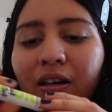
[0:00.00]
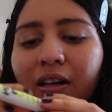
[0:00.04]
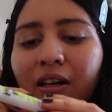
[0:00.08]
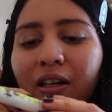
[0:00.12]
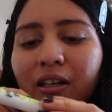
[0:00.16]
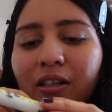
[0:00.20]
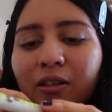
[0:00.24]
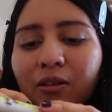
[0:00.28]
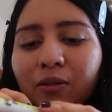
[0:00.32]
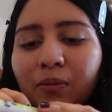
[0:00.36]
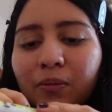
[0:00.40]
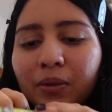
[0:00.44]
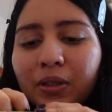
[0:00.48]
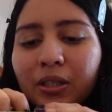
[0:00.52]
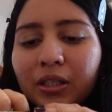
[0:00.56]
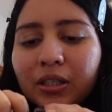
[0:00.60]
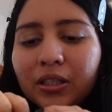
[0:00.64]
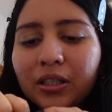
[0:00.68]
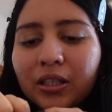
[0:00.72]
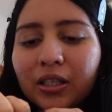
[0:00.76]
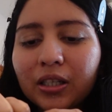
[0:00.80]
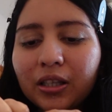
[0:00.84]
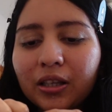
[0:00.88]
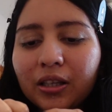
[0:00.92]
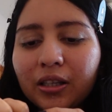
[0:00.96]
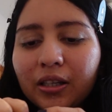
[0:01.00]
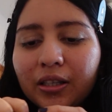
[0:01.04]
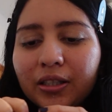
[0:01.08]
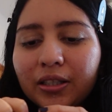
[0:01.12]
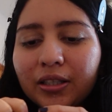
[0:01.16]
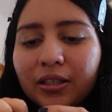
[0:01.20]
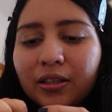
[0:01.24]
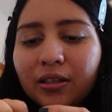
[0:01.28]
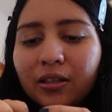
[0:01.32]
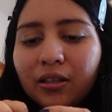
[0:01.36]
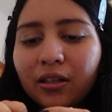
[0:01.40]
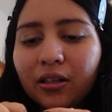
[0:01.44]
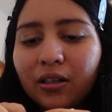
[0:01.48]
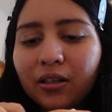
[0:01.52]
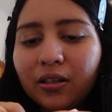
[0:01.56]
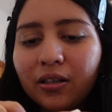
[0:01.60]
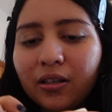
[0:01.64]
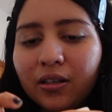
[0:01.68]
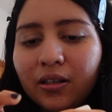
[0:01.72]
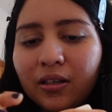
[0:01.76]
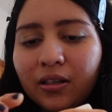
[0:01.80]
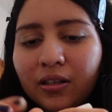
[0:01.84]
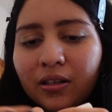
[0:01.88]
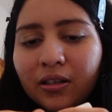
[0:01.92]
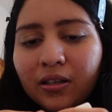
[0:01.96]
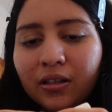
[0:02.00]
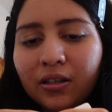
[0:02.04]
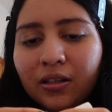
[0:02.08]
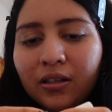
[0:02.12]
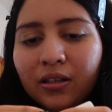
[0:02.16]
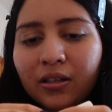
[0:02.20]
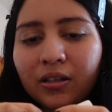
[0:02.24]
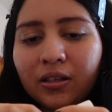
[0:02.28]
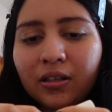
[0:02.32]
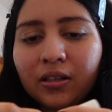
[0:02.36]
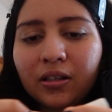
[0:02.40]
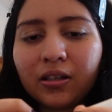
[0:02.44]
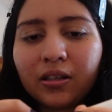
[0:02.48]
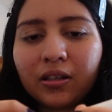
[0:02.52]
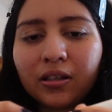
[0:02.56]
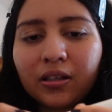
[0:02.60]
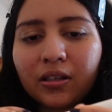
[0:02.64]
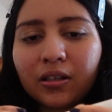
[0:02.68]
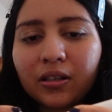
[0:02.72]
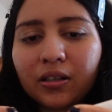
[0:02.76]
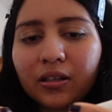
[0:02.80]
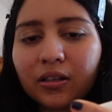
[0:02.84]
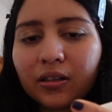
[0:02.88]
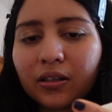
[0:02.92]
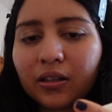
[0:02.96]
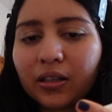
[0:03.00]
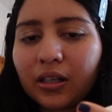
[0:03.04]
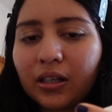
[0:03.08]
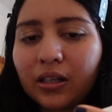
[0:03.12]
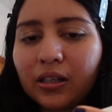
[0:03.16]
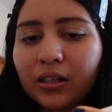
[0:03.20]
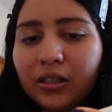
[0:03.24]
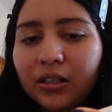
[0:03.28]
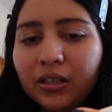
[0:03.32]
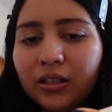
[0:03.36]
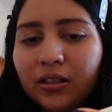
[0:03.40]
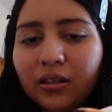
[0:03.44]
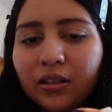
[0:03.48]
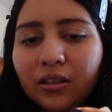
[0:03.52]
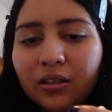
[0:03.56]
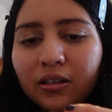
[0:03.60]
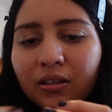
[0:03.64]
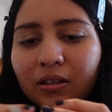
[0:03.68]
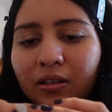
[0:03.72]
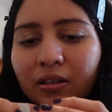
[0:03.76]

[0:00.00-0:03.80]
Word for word: Ay, ¿cómo que se quita esto. Ok, listo.